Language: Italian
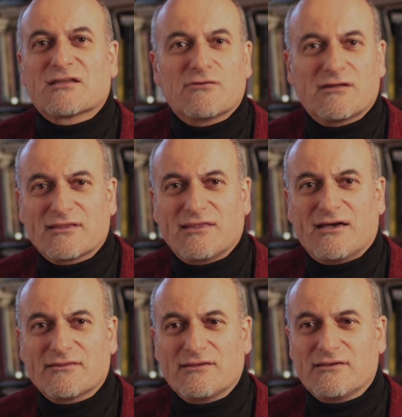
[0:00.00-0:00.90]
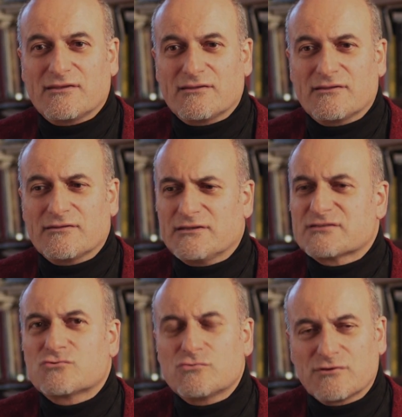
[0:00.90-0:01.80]
regolarità di, di, di
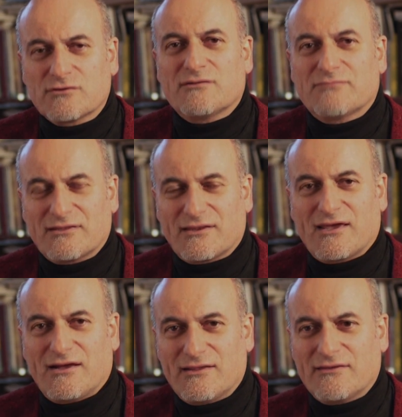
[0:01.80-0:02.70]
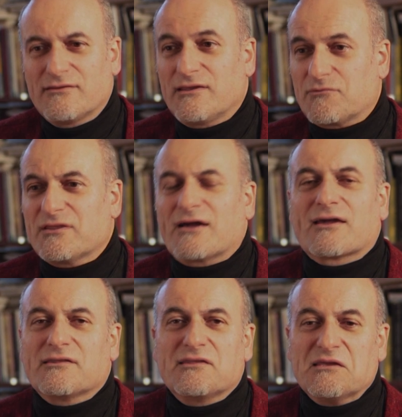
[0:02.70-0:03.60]
studio del materiale e quindi
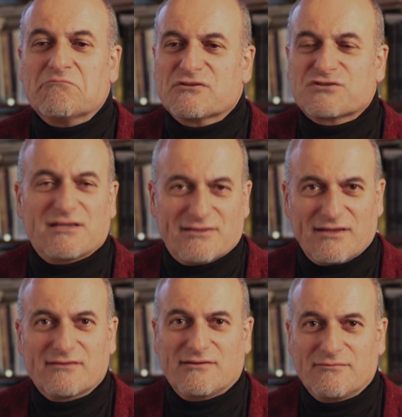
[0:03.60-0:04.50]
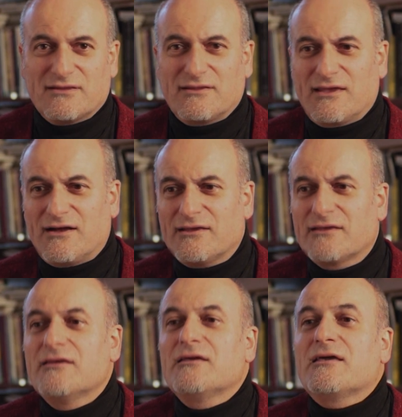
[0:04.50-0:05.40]
anche di scelta del materiale
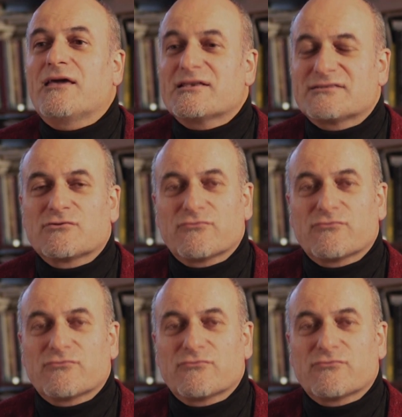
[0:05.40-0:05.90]
è stato